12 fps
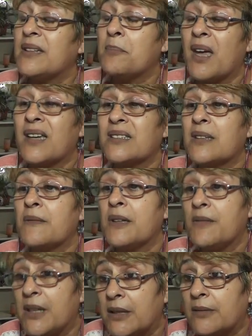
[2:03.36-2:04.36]
me, hace
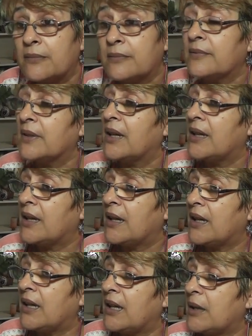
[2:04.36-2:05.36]
vivir,
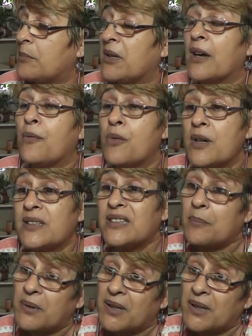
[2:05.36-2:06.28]
eh, me da fuerza